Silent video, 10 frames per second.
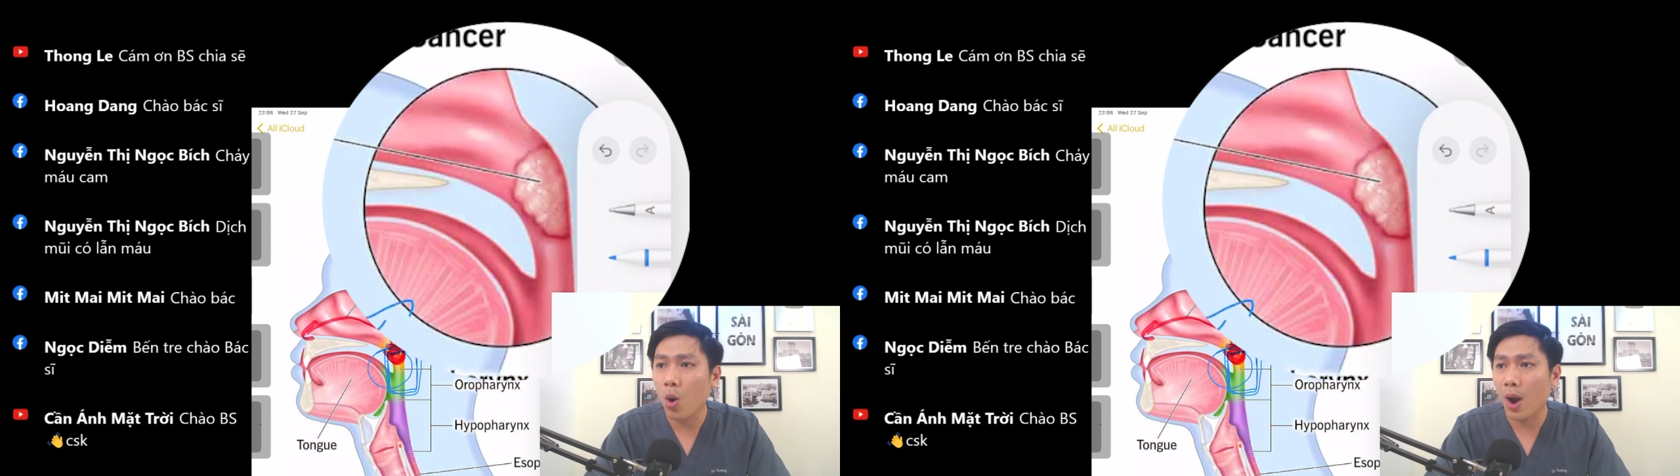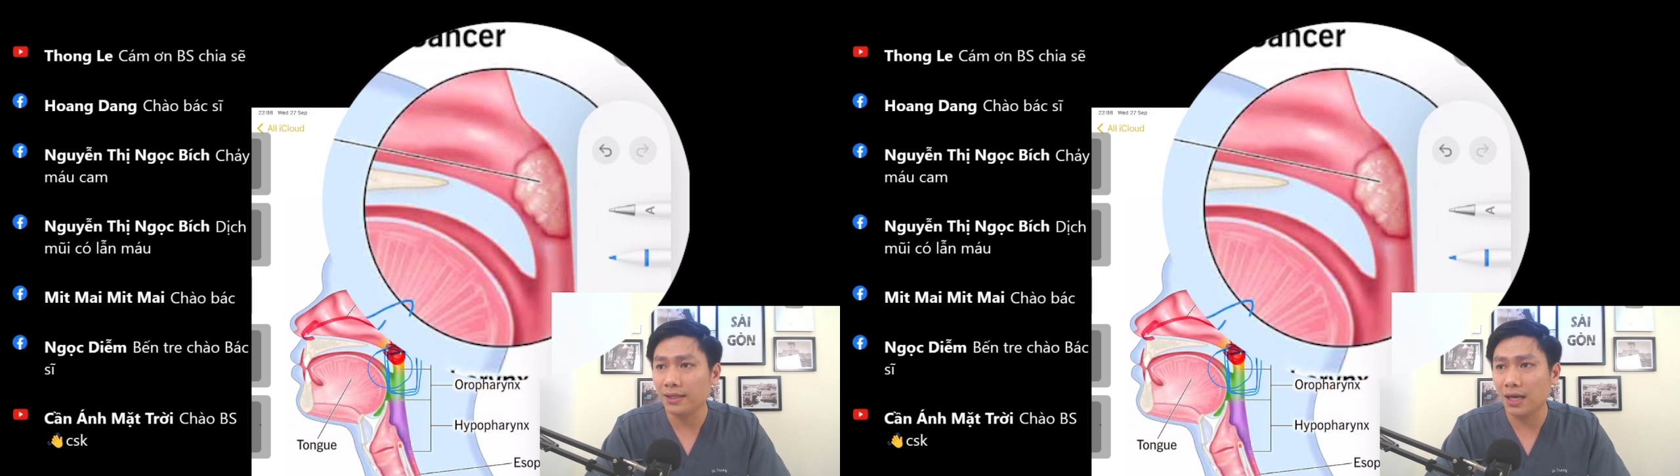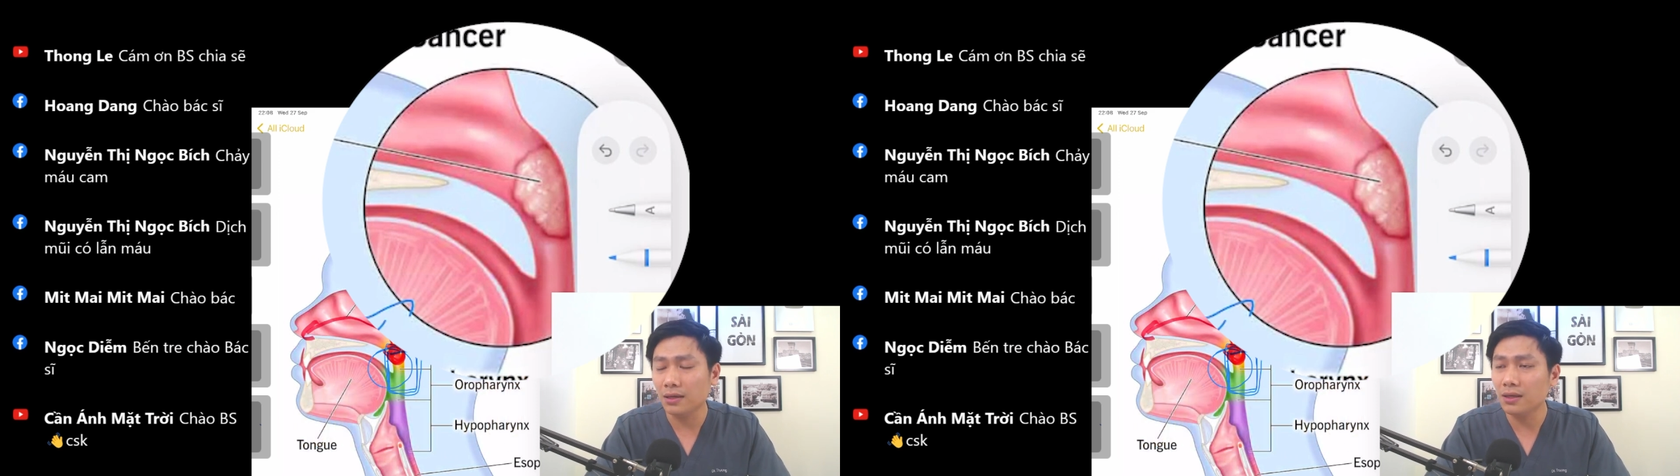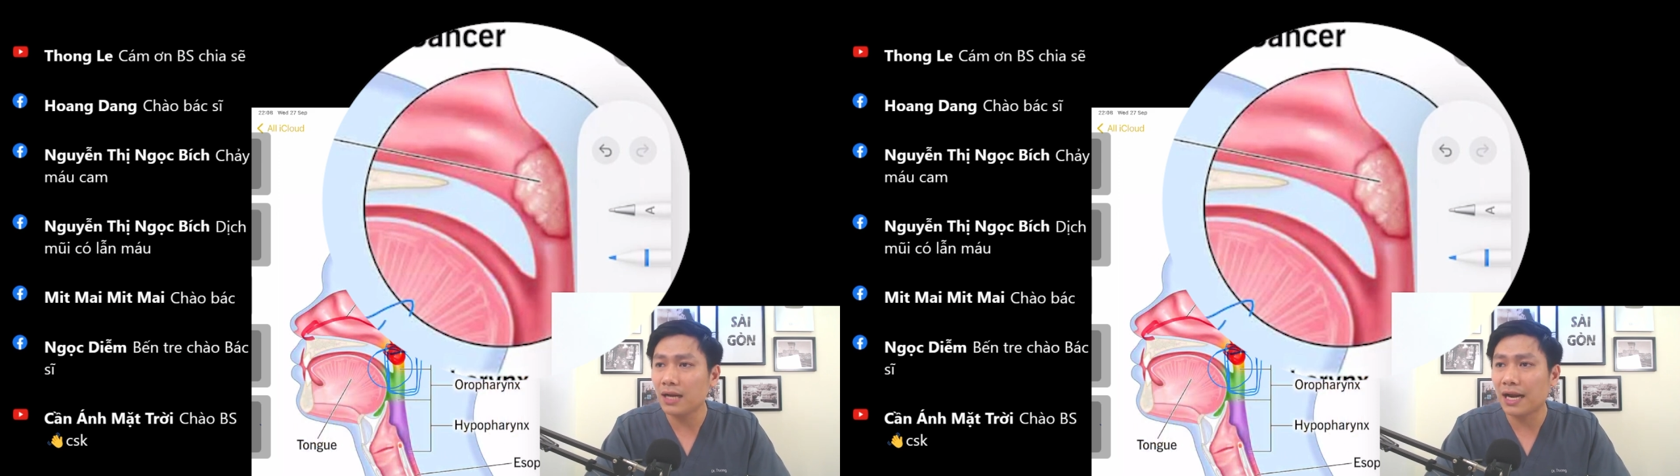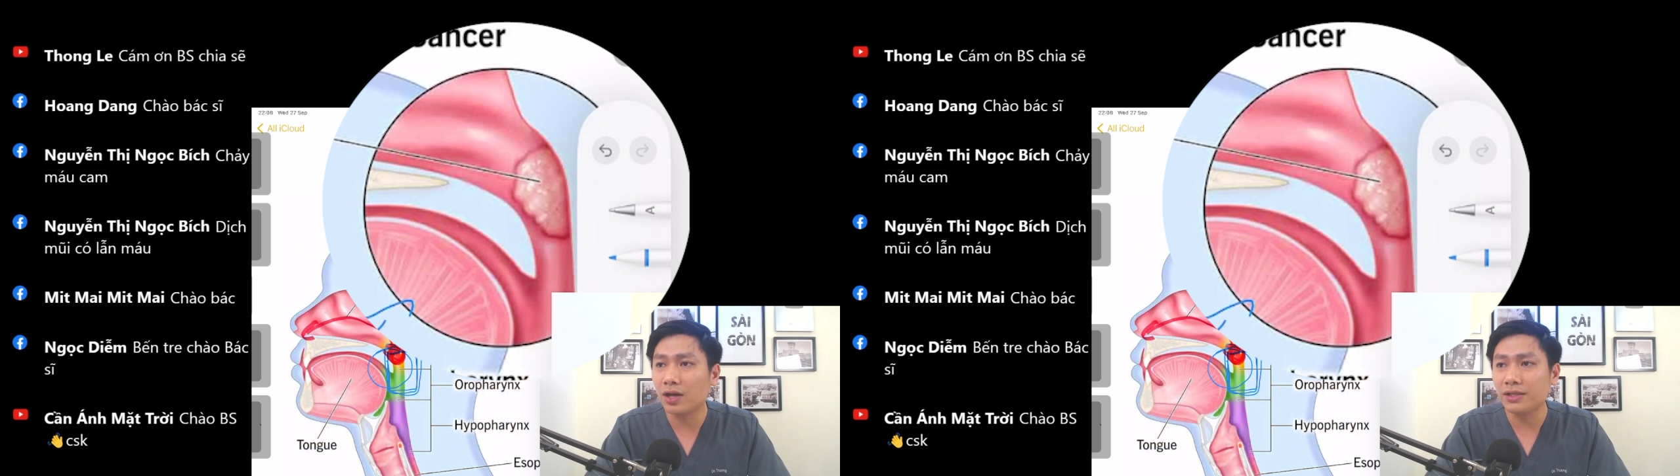hoại tử
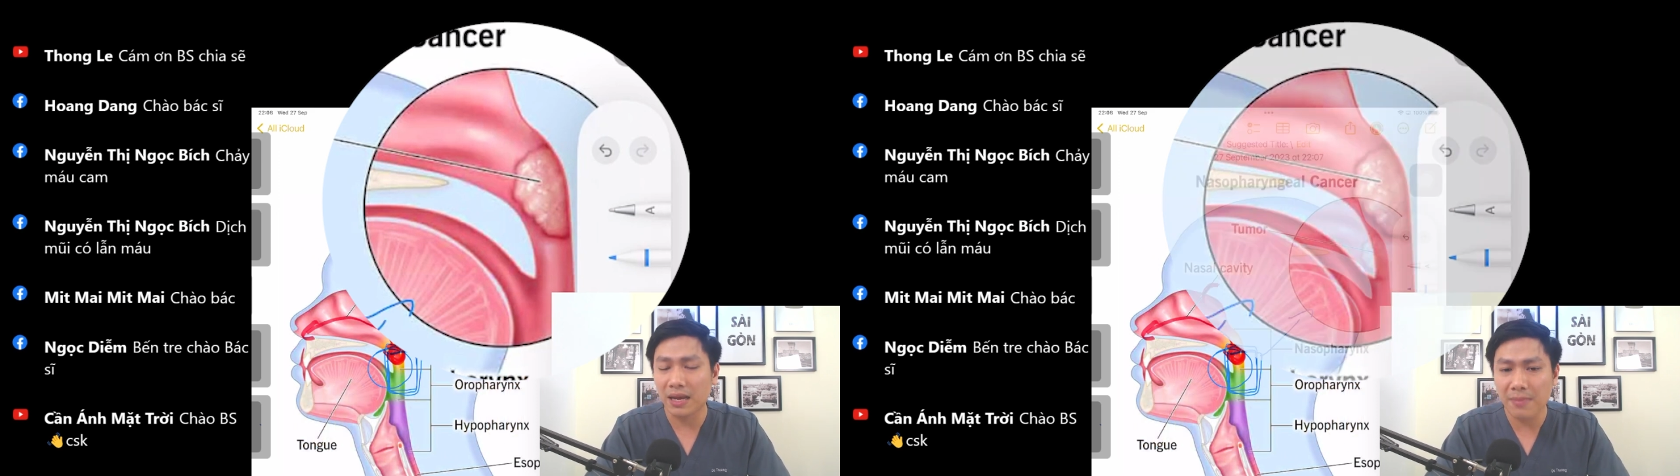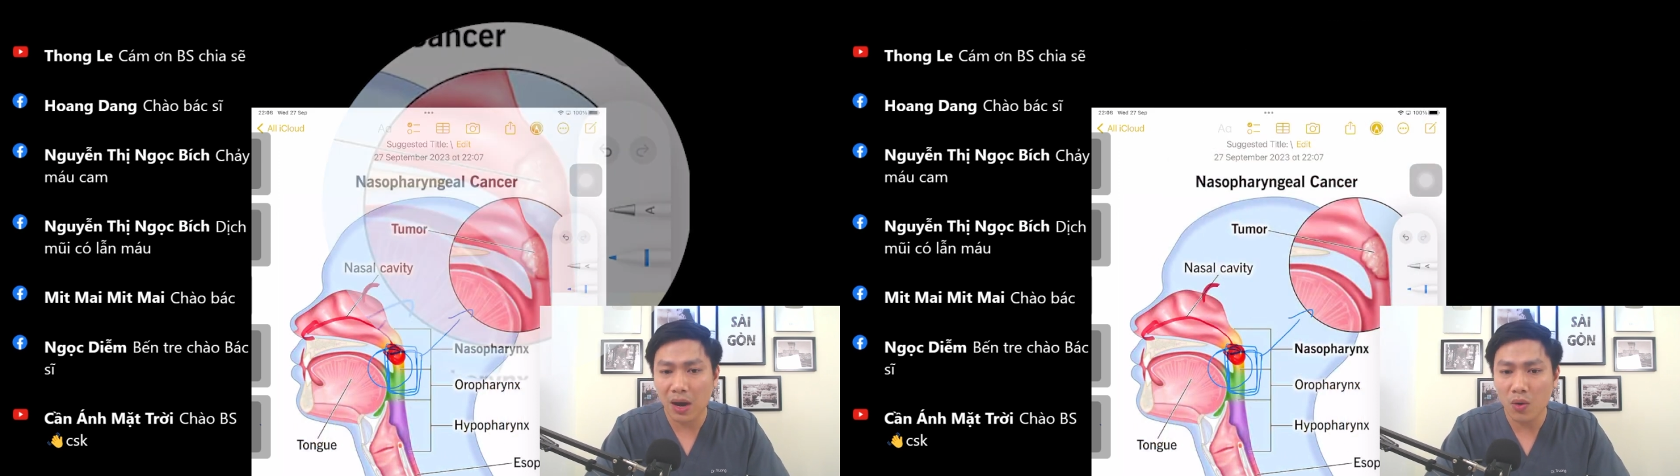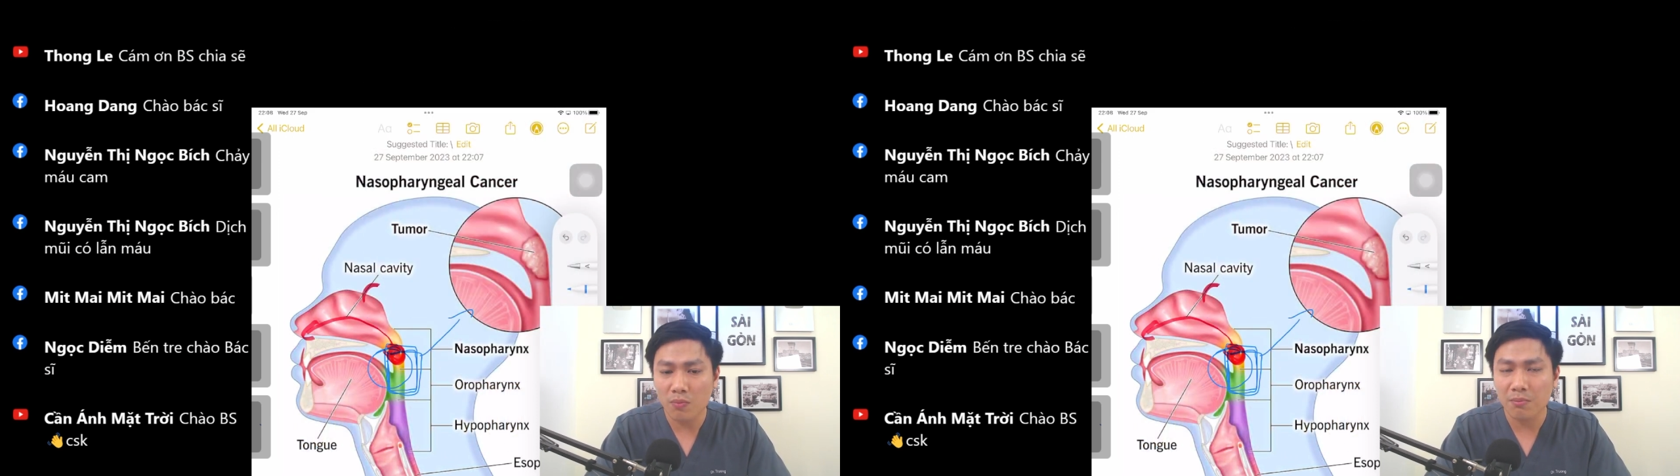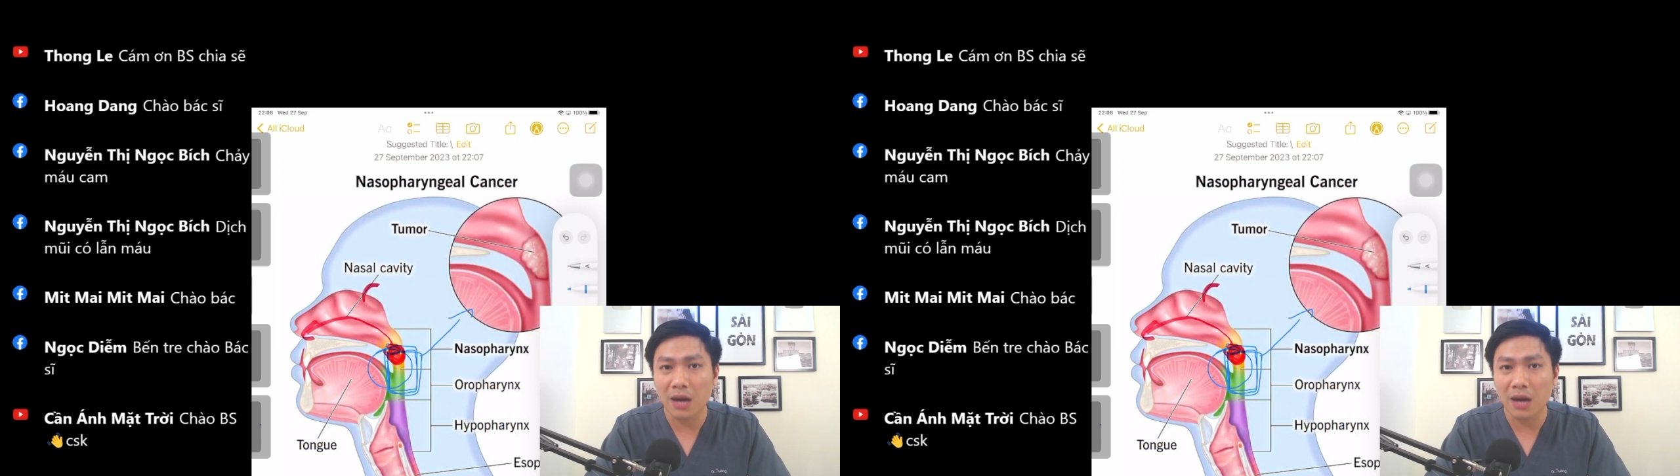là nó chảy máu